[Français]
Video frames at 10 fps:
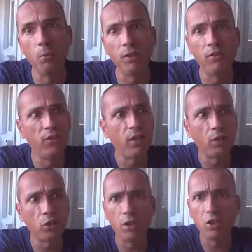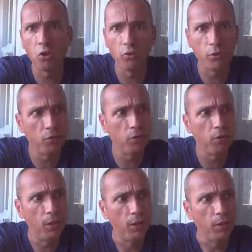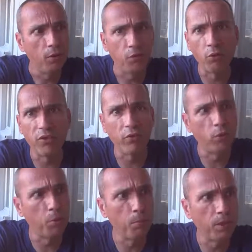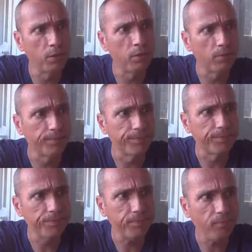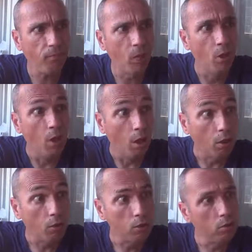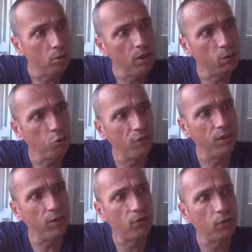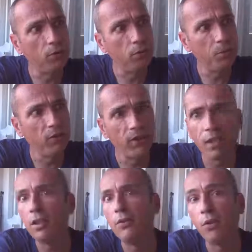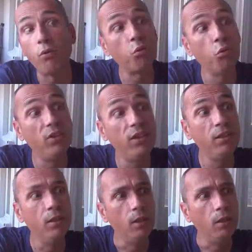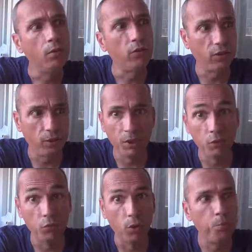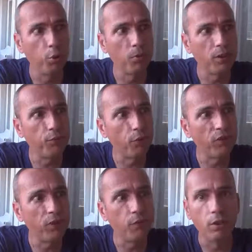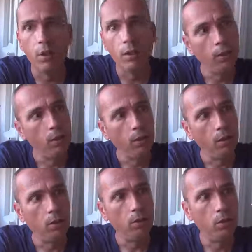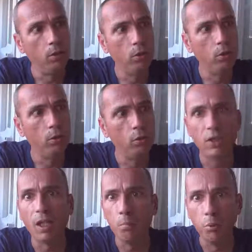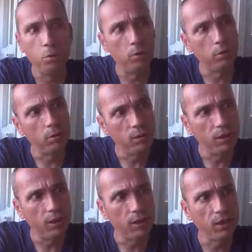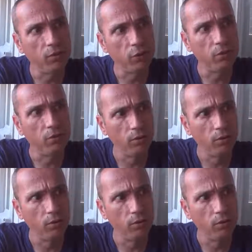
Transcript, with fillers: de le préciser, l'agence française de propagande. Oh, quand euh, les Russes disent, euh, le ministère de la Défense russe dit c'est des manœuvres purement défensives. Euh, le, capot qui a écrit euh,